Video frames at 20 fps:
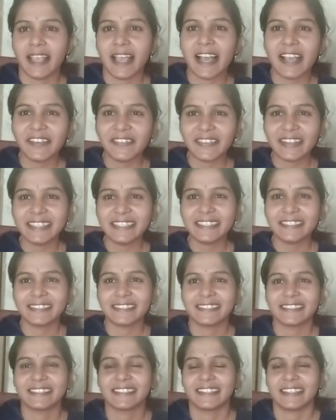హాయ్ ఫ్రెండ్స్
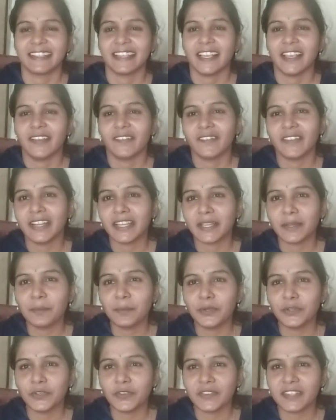
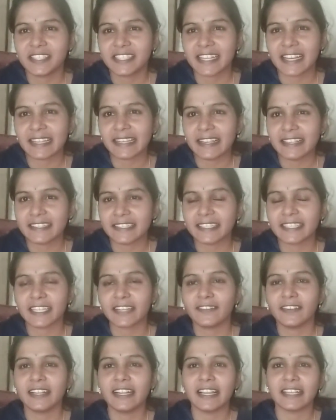వెల్కమ్ టు అవర్ ఛానల్
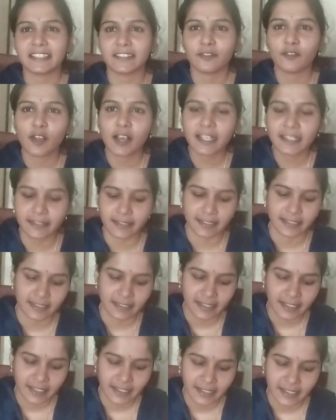సత్యవరి న్యాచురల్ వ్లాగ్స్
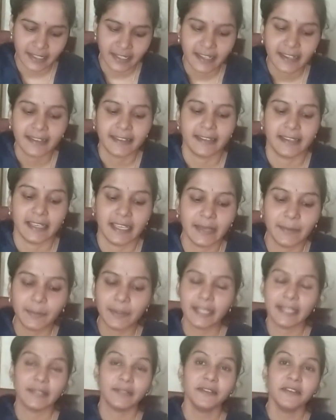ఏం
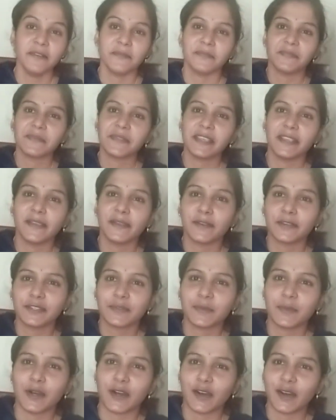లేదు
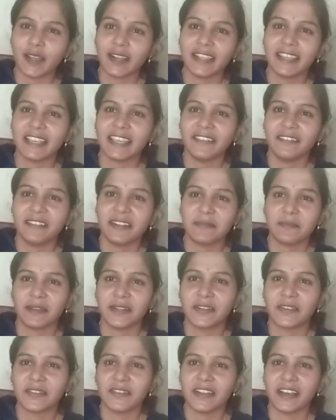ఈరోజు మార్నింగే వీడియో
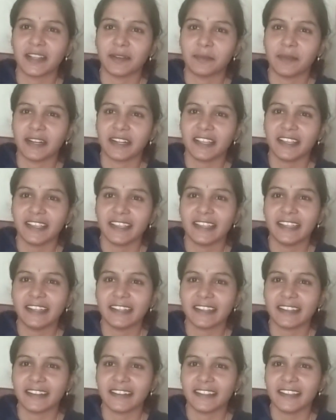పెట్టుకున్నాను అనమాట
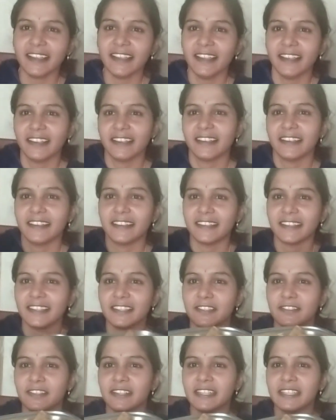ఏంటంటే
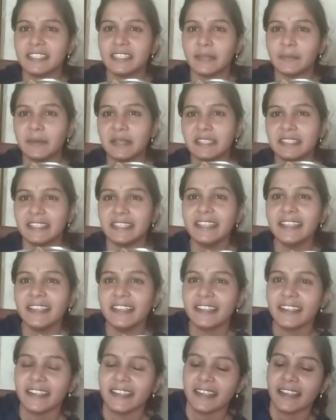చూడండి చపాతి
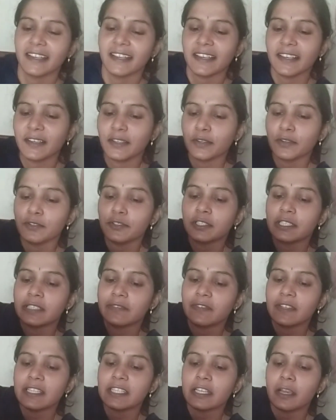ఈరోజు
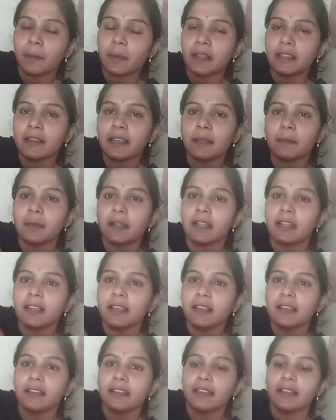టిఫిన్ చపాతి అనమాట
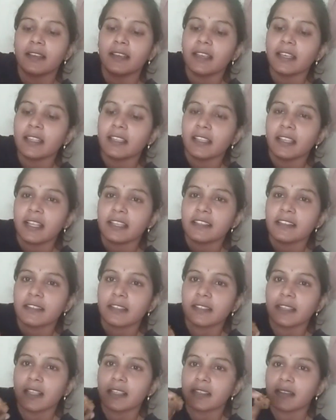ఇది ఎలా
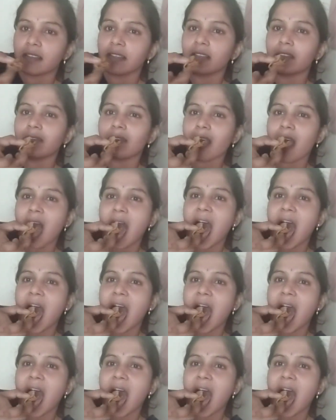చేసాను తెలుసా నేను